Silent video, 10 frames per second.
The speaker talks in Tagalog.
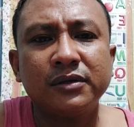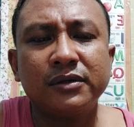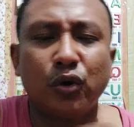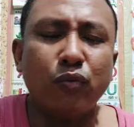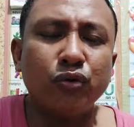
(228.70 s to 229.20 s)

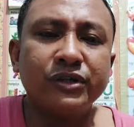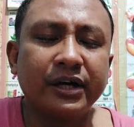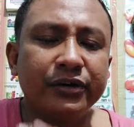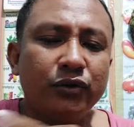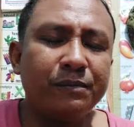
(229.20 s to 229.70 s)
Naubos na
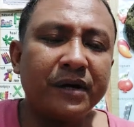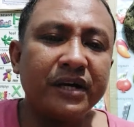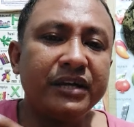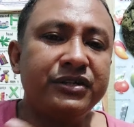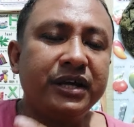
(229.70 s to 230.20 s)
nga yung
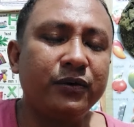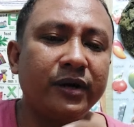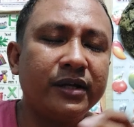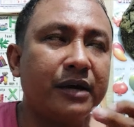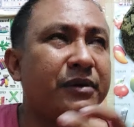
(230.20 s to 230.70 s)
pang-itchy ko
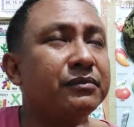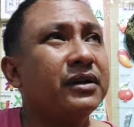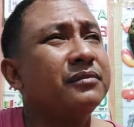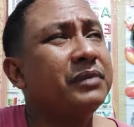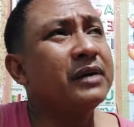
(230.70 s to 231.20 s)
eh. Dapat
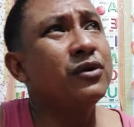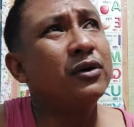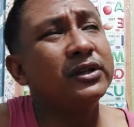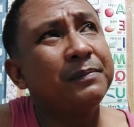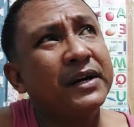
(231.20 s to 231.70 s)
bil bilang mo
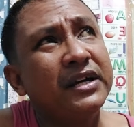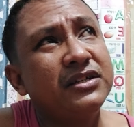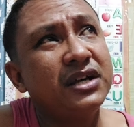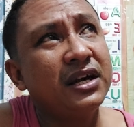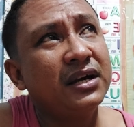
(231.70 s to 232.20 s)
ako ng
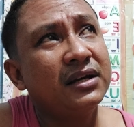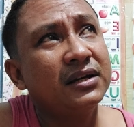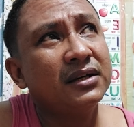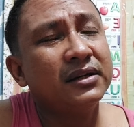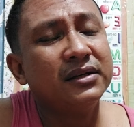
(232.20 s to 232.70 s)
pang-itchy.
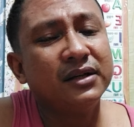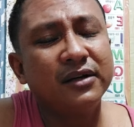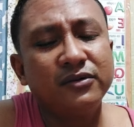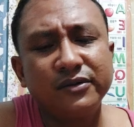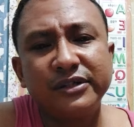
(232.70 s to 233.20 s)

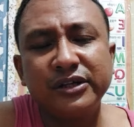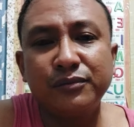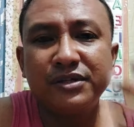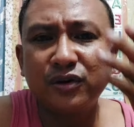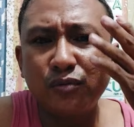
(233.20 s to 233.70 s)
Ano? Kasi kung
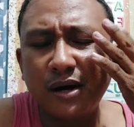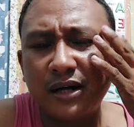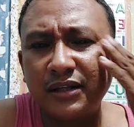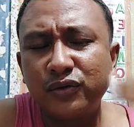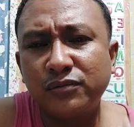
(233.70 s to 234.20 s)
minsan
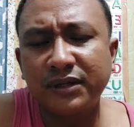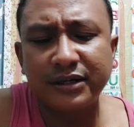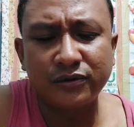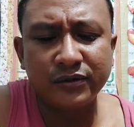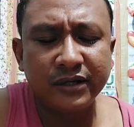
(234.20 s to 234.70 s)
kumakati itong
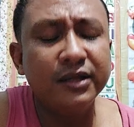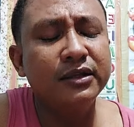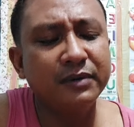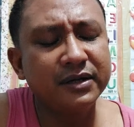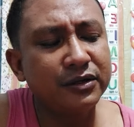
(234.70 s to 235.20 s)
mata ko. Yan ang
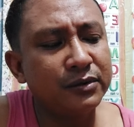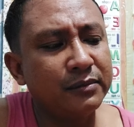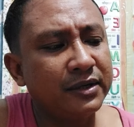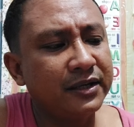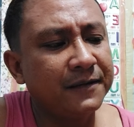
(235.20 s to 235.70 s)
diferensya mga
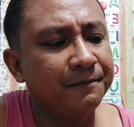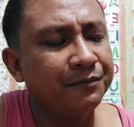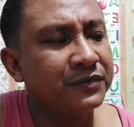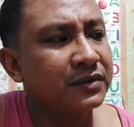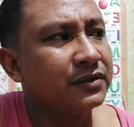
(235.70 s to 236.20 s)
buddy.
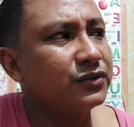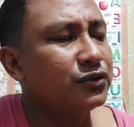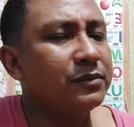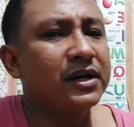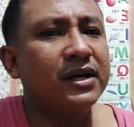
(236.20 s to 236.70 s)

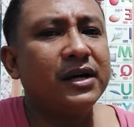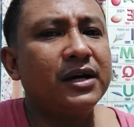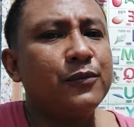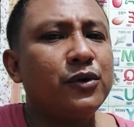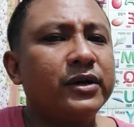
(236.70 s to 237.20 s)
So sa mga
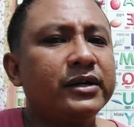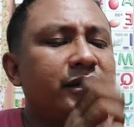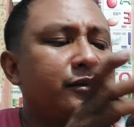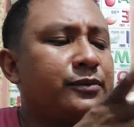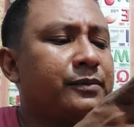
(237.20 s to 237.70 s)
kapwa ko
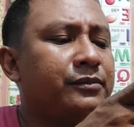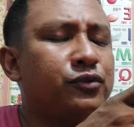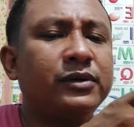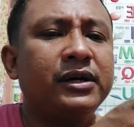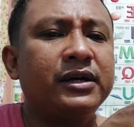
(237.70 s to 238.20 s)
rider,
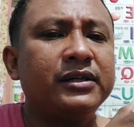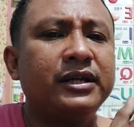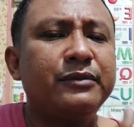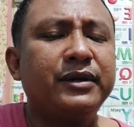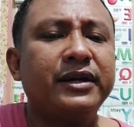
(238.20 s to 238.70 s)
mga
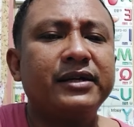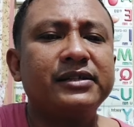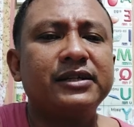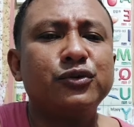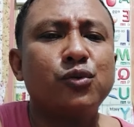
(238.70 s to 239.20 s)
delivery,
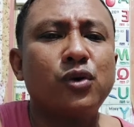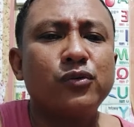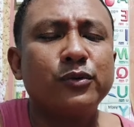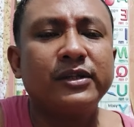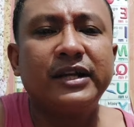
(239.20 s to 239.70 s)
kasi nasubukan ko mag